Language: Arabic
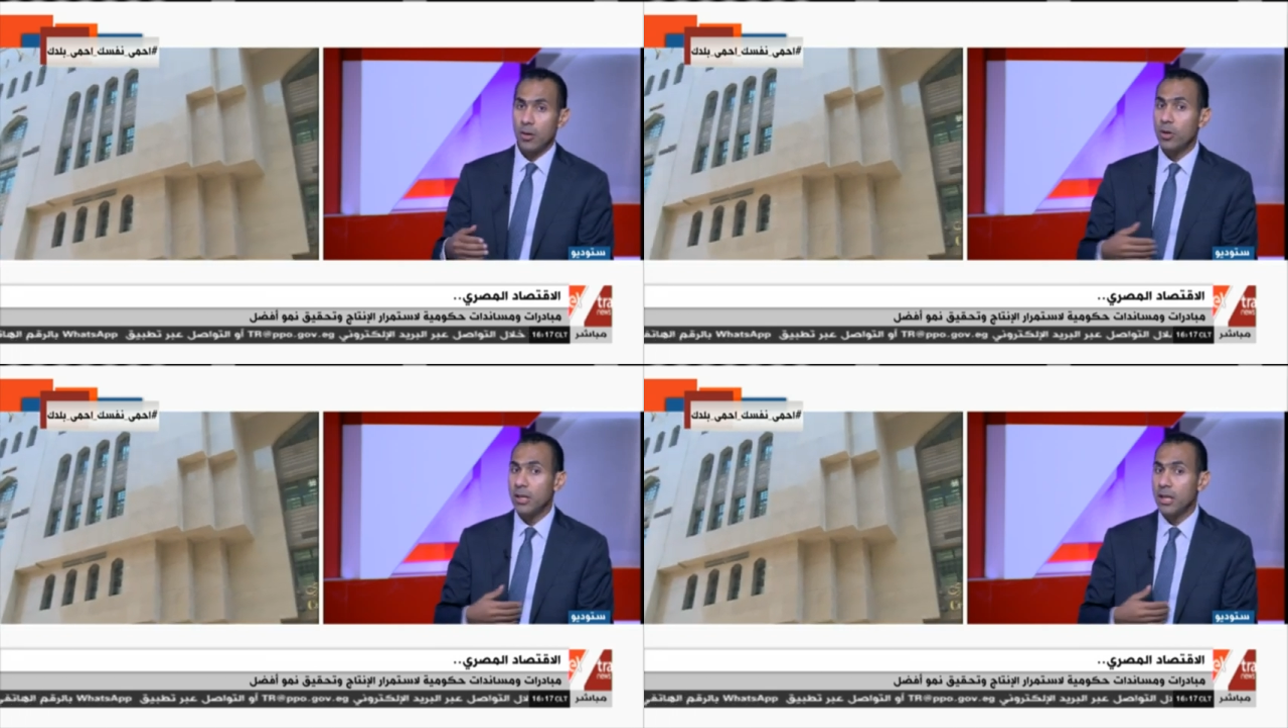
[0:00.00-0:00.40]

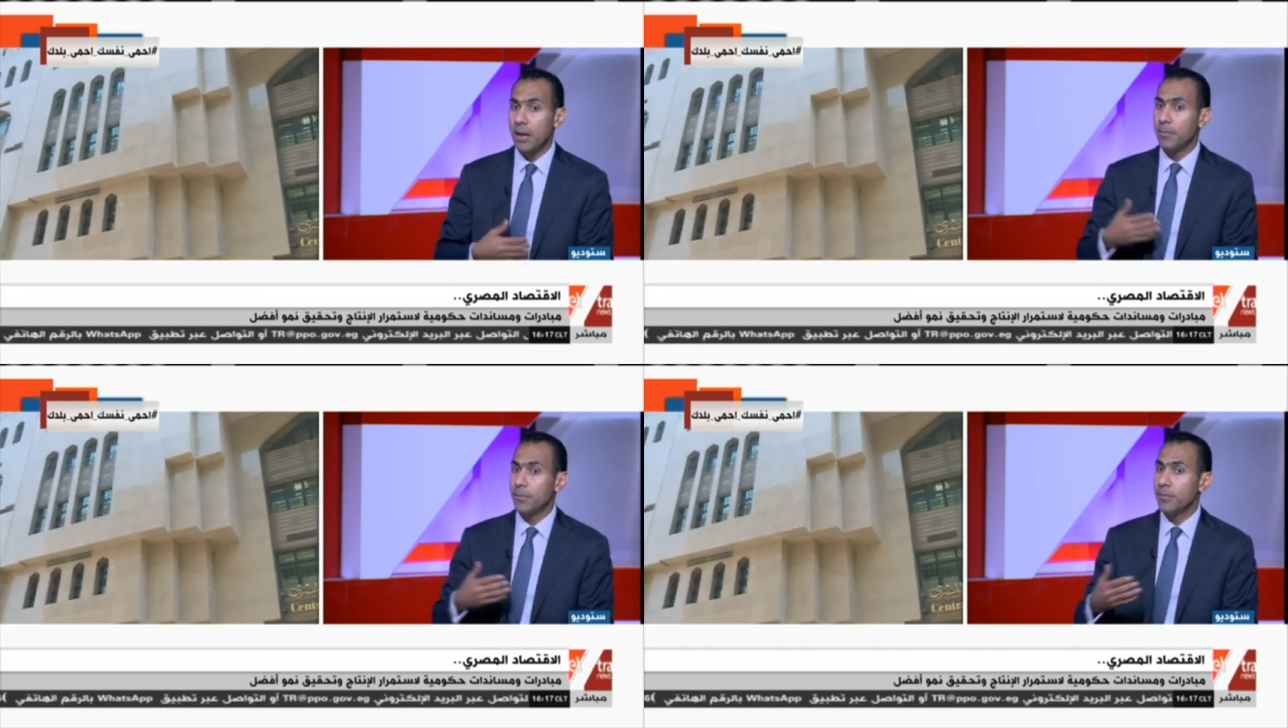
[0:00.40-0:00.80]
كل
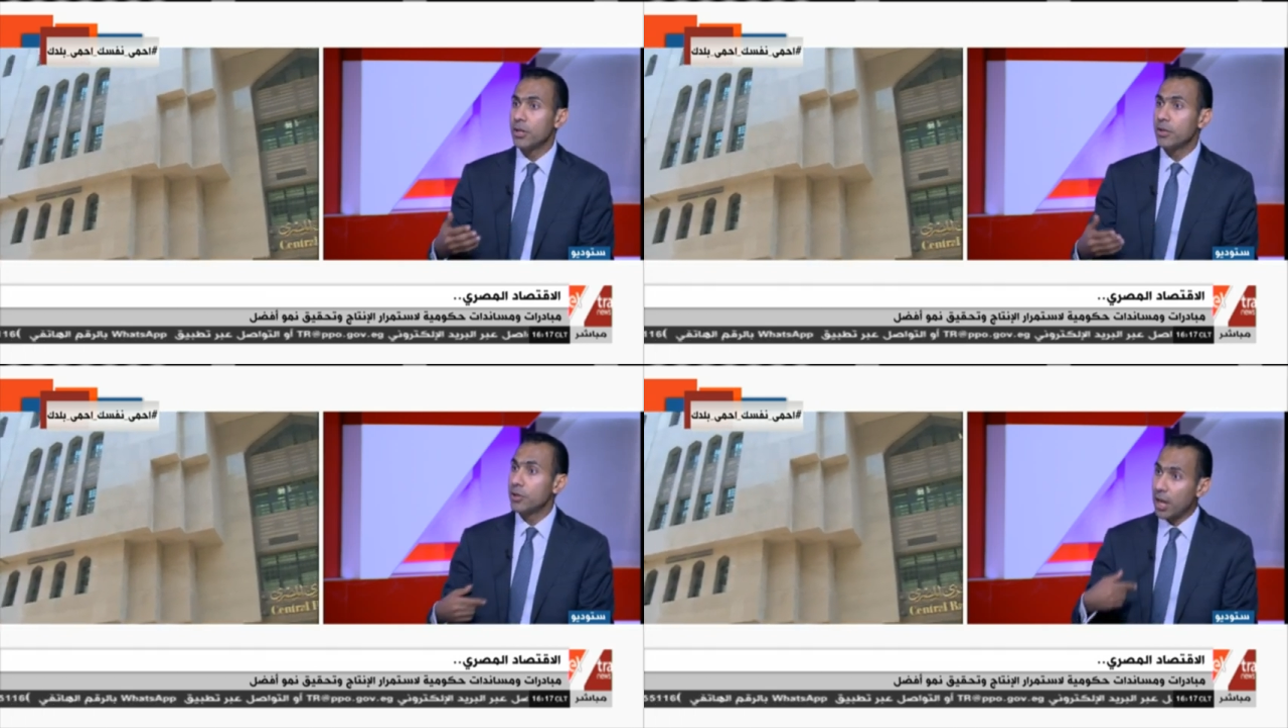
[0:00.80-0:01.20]
ده
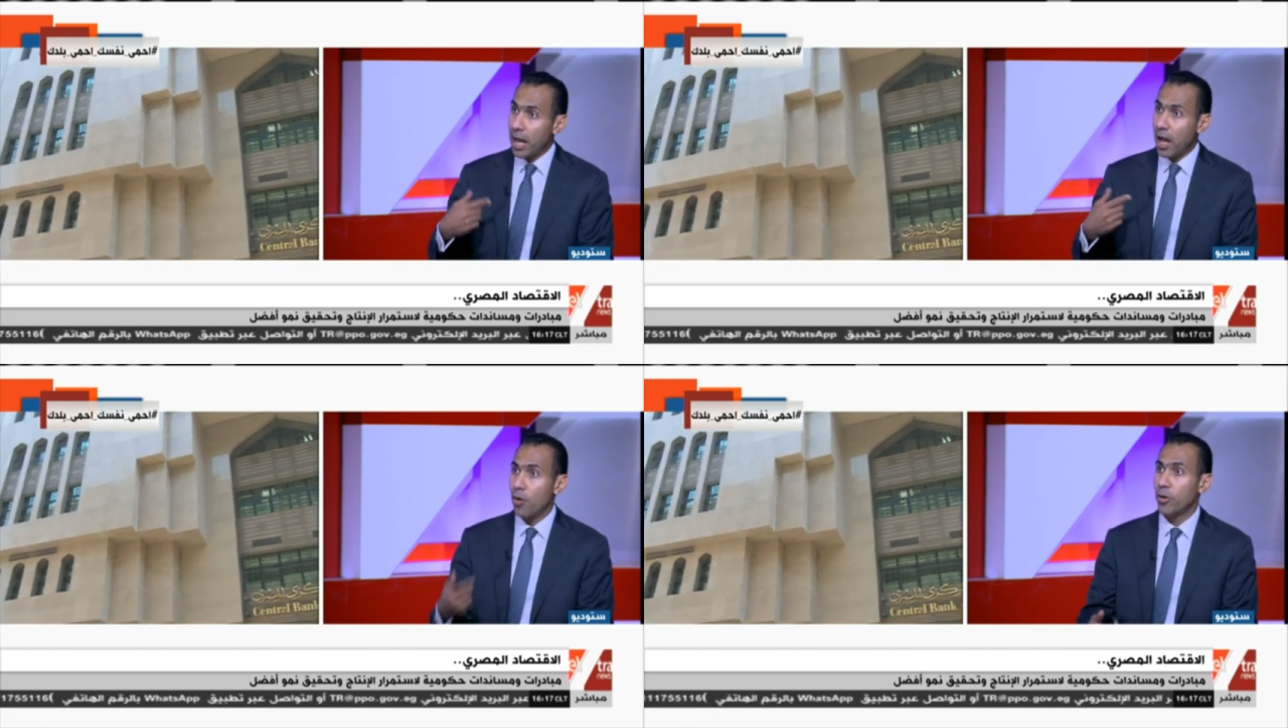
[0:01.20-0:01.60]

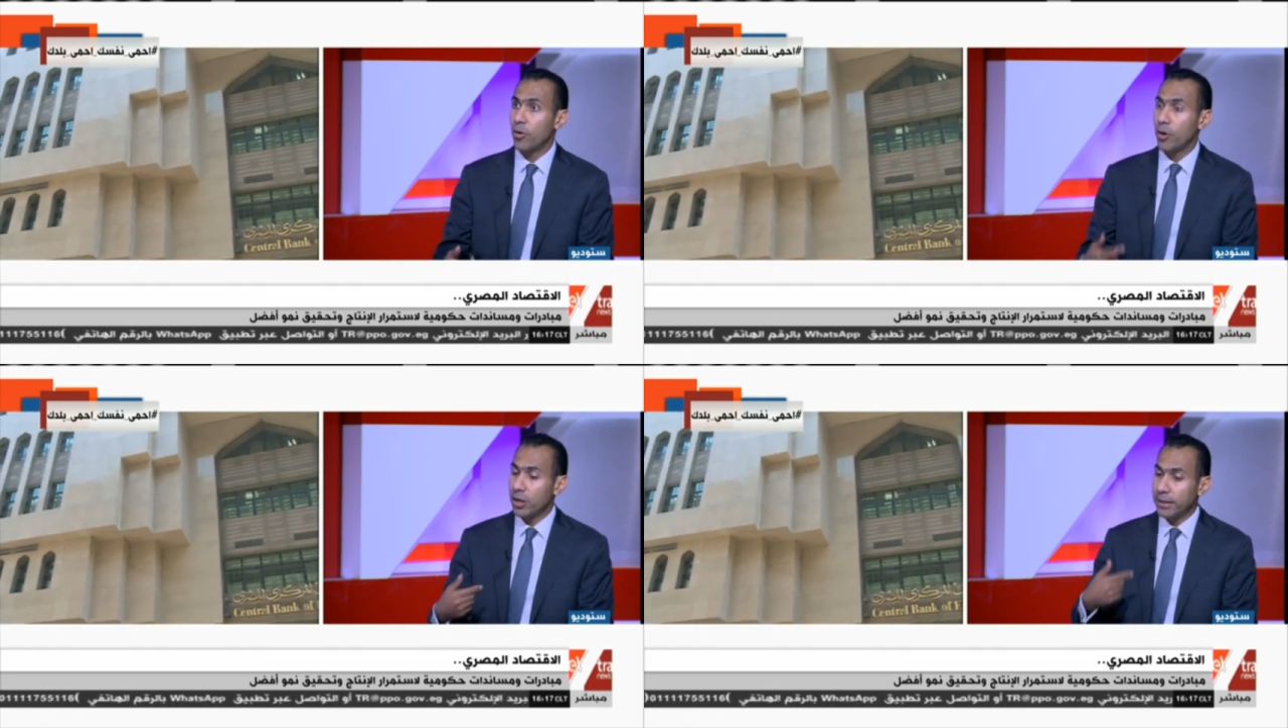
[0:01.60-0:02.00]
بيشجعهم ان
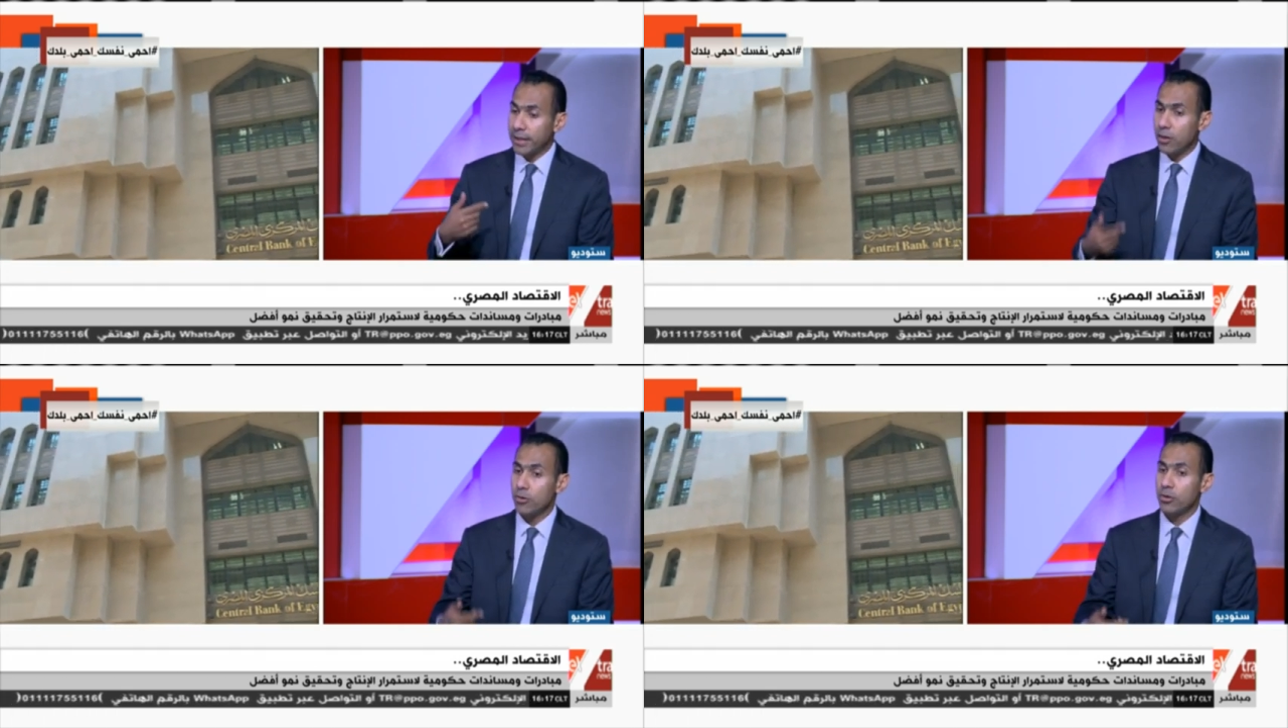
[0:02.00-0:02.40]
هو يقدر
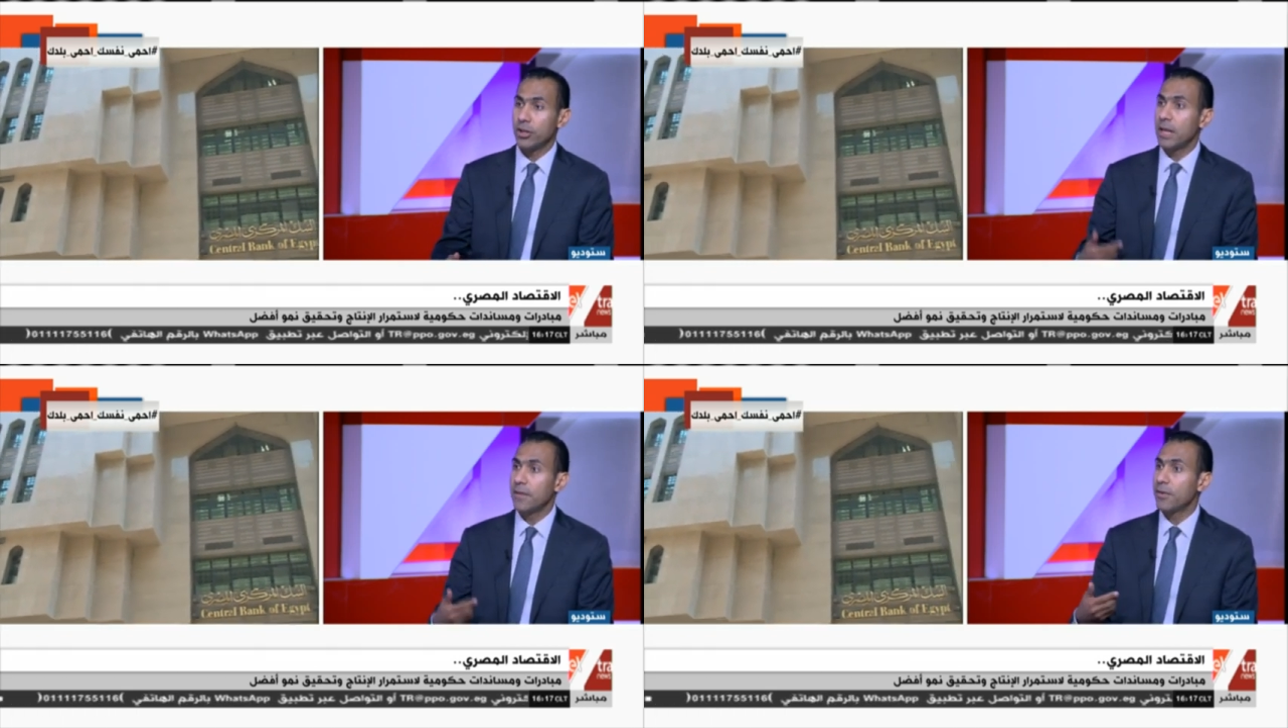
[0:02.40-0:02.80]
تاني يخش
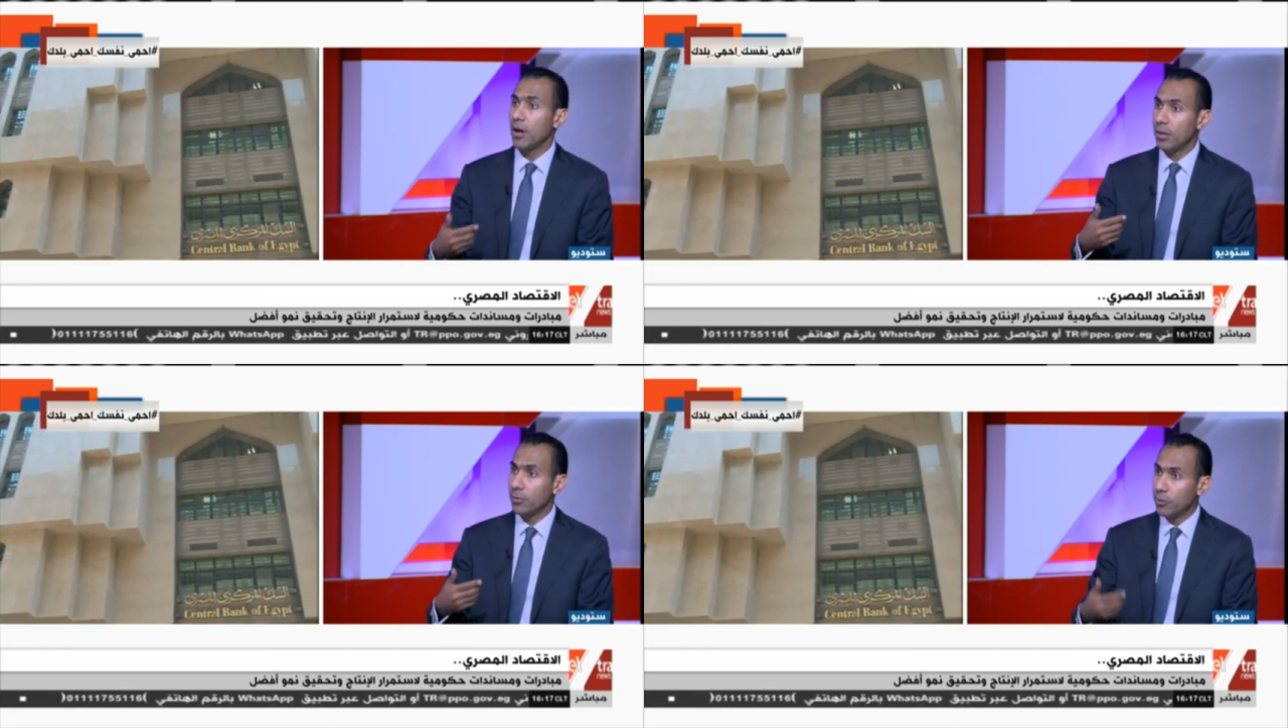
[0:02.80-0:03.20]
تاني في
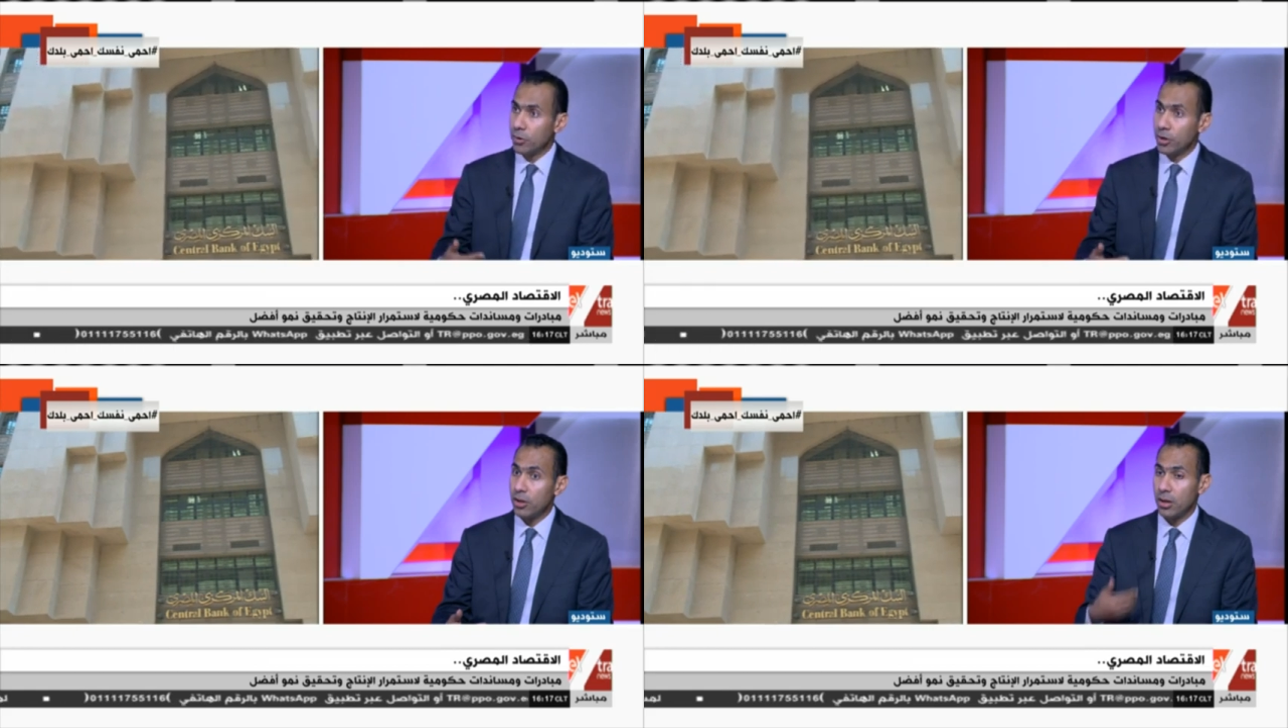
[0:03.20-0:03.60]
قطاع
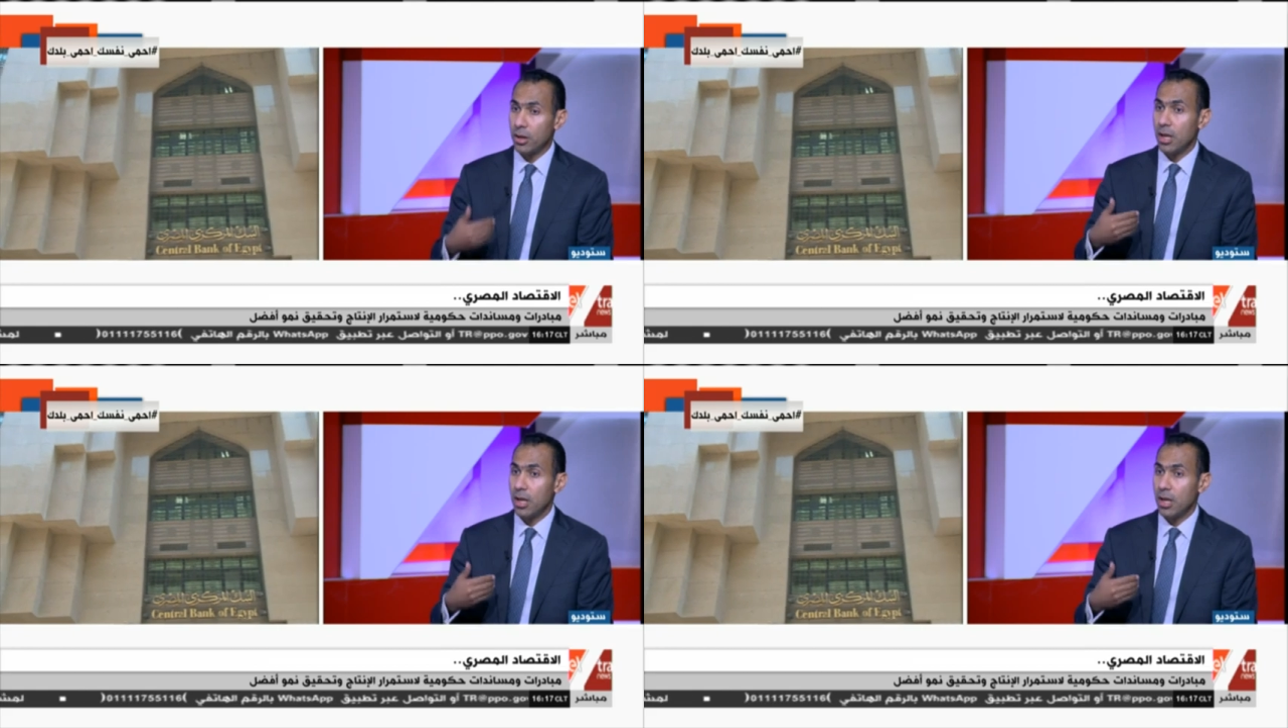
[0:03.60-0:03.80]
البنوك يقدر